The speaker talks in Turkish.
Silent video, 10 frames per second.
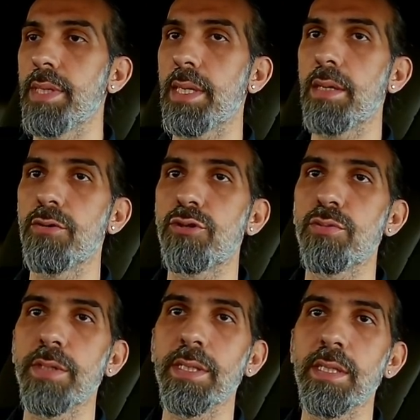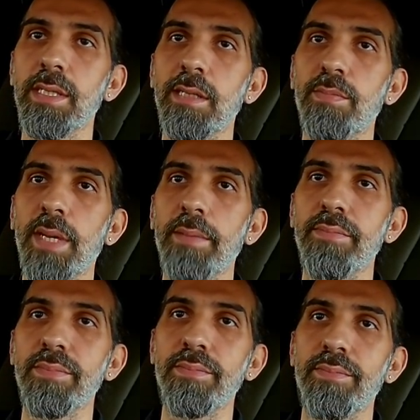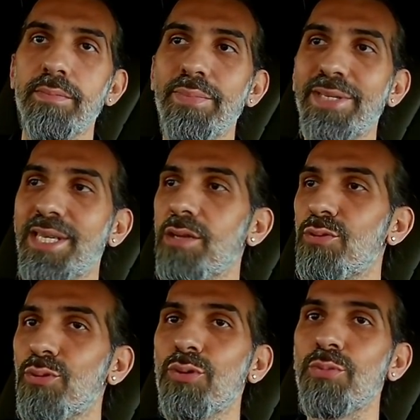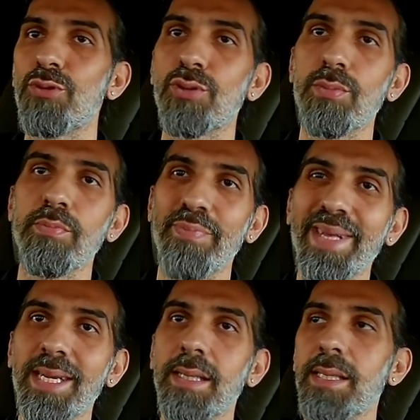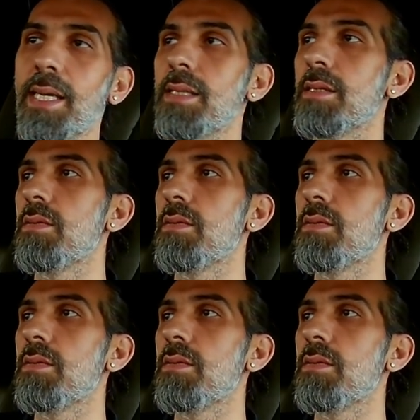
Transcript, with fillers: bir kere hoşuma gitmeyen bir şey duymuştum birinden.